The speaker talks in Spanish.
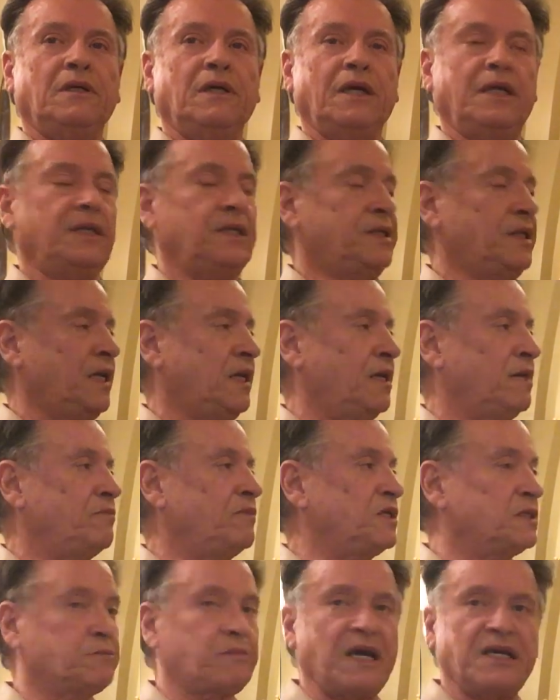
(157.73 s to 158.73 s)
entre
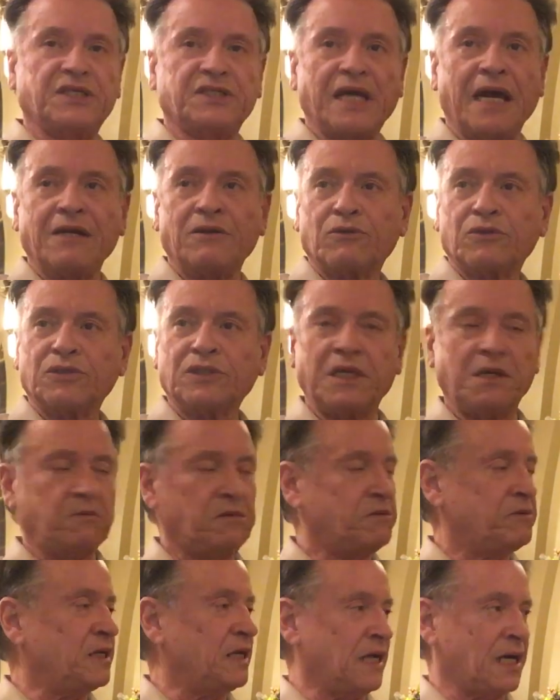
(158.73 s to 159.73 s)
mis paisanos que
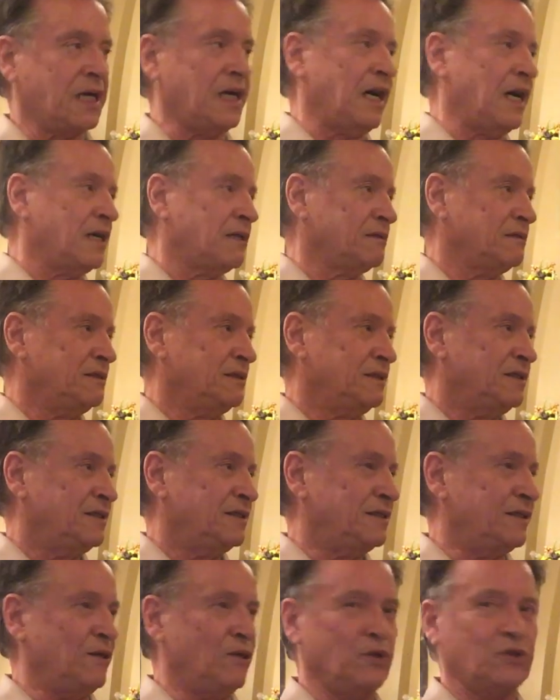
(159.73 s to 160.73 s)
viven acá,
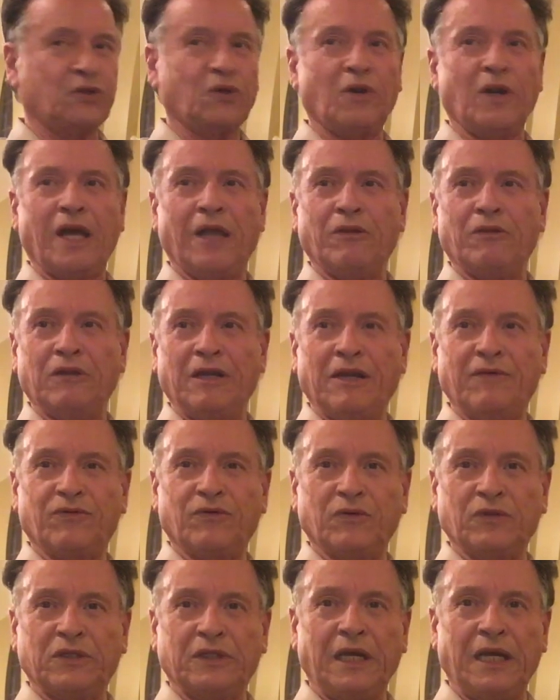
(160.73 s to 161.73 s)
del otro lado de la
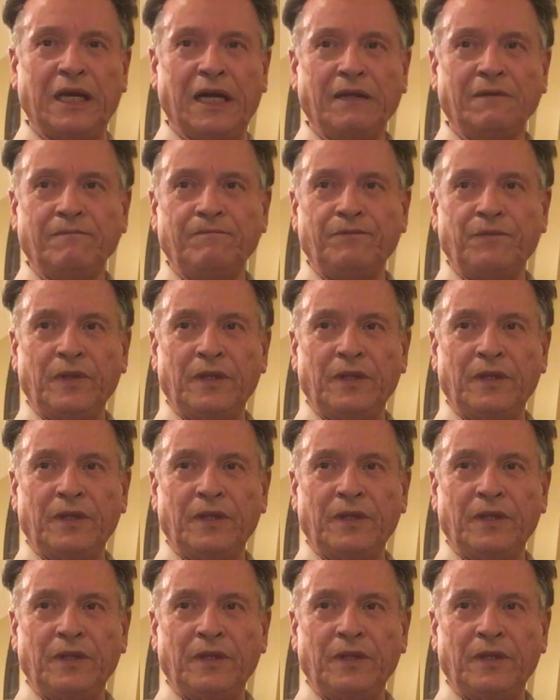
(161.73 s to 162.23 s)
frontera,